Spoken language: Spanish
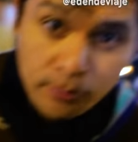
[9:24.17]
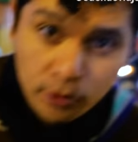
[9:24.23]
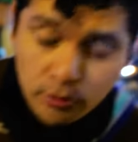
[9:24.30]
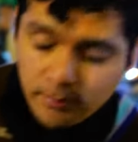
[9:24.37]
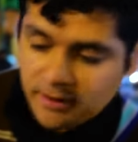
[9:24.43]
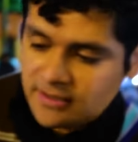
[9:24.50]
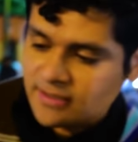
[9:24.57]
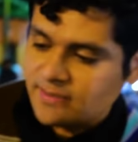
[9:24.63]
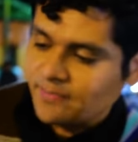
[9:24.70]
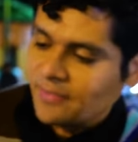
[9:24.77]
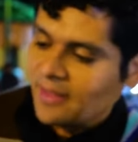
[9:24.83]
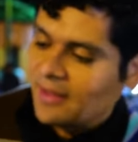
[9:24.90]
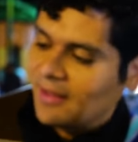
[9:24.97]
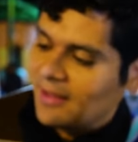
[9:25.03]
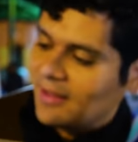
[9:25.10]
un poco más.
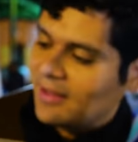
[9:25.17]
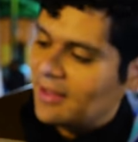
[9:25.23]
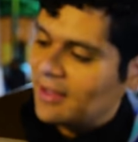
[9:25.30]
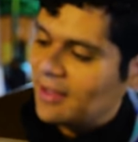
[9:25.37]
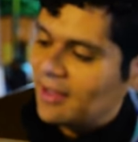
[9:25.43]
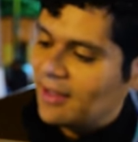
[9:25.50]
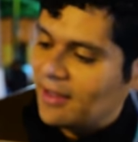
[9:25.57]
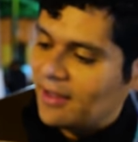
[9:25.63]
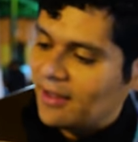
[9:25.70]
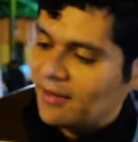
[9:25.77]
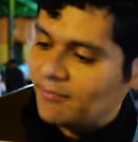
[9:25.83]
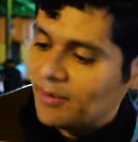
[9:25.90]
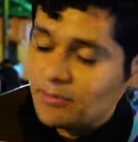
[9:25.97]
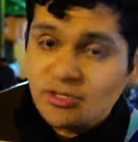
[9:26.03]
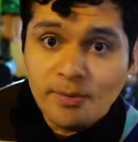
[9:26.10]
Eh,
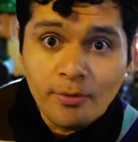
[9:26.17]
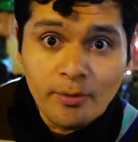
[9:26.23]
vamos a